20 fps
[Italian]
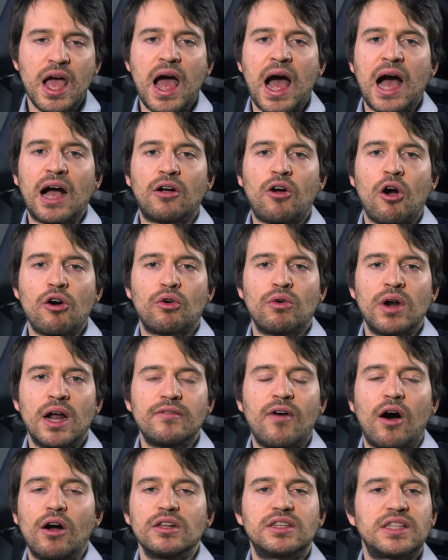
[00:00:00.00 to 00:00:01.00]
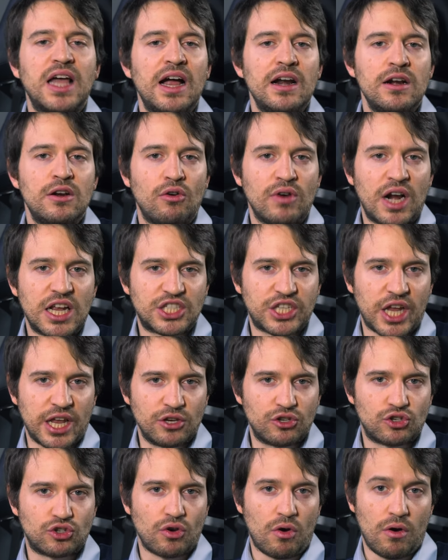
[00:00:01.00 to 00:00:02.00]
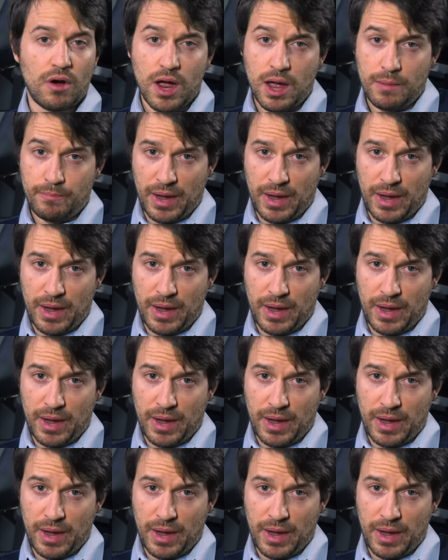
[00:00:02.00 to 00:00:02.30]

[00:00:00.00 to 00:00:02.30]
ancora una volta non ha senso.